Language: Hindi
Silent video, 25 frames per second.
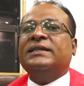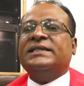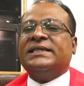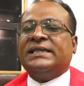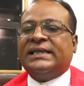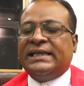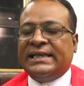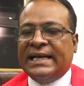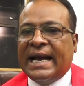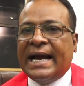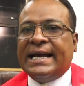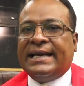
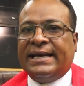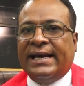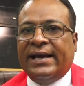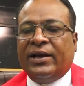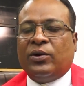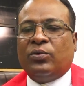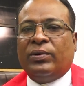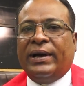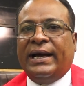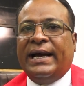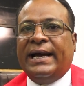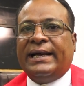सीआईए
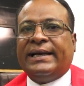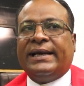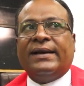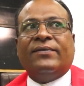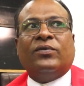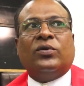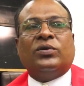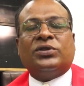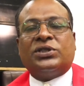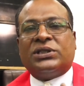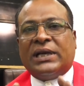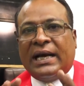को है कि
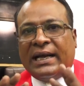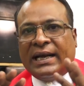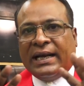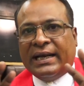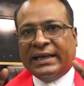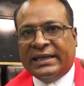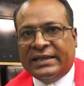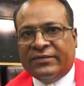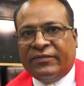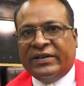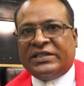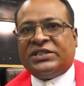वो सारा
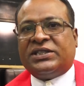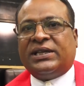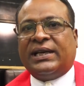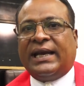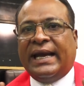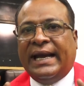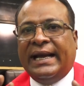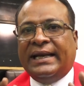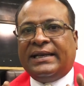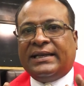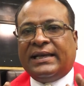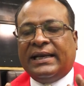
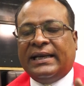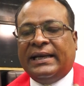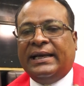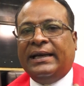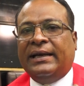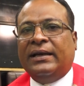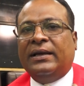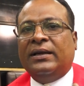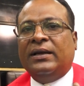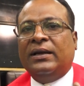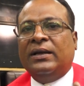इन्वेस्टिगेट करें